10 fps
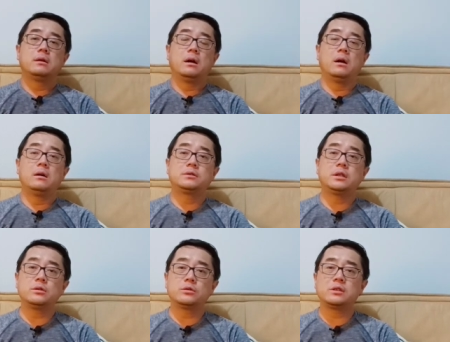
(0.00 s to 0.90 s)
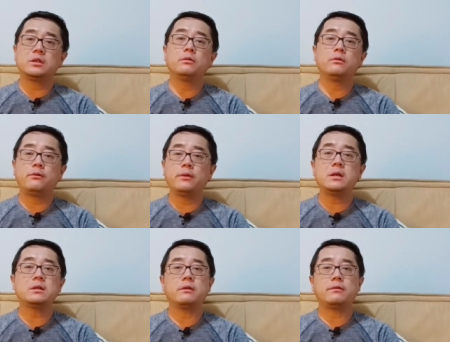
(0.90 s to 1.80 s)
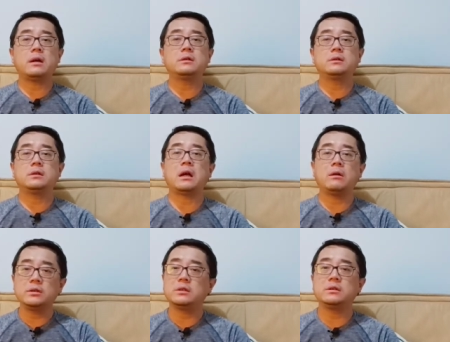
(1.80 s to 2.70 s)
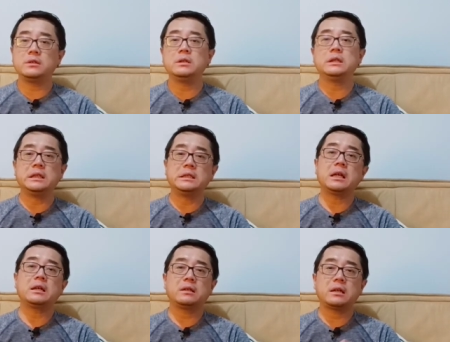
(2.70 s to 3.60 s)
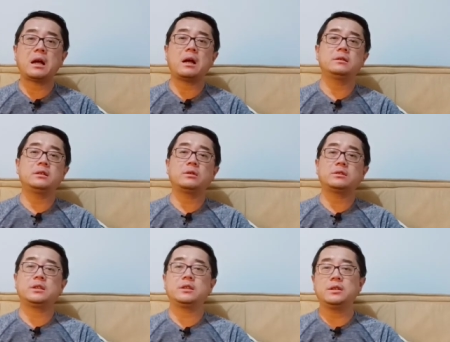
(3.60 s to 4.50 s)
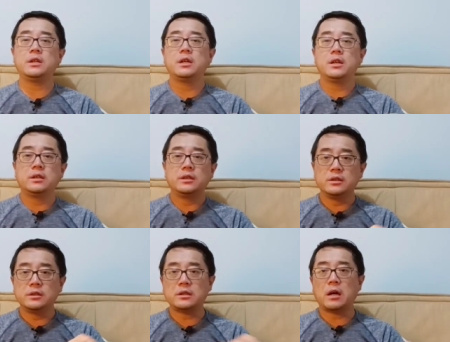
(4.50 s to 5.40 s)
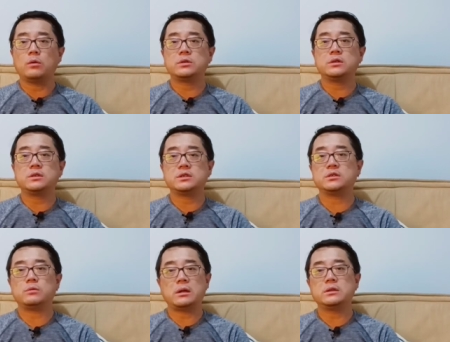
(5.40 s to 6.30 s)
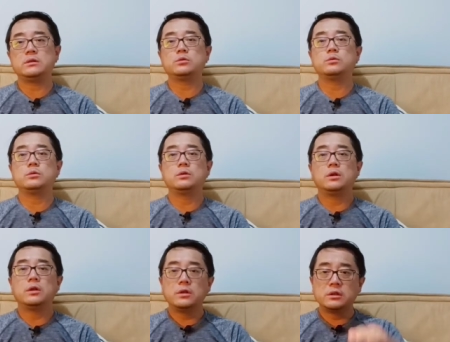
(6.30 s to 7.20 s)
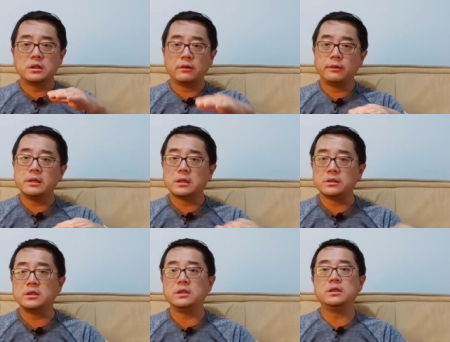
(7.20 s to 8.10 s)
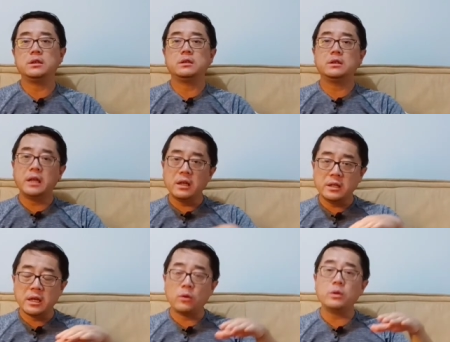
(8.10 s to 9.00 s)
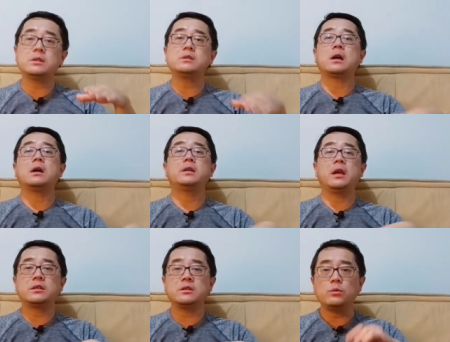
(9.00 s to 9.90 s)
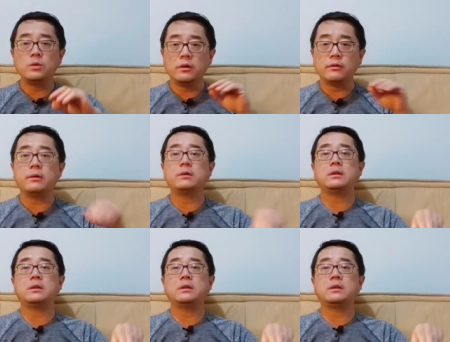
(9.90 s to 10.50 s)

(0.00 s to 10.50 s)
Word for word: 呃，这就是一个非常烦人。然后你你在看这段时间里导致的死亡人数是一个非常低的，也也会增长，也是有一个风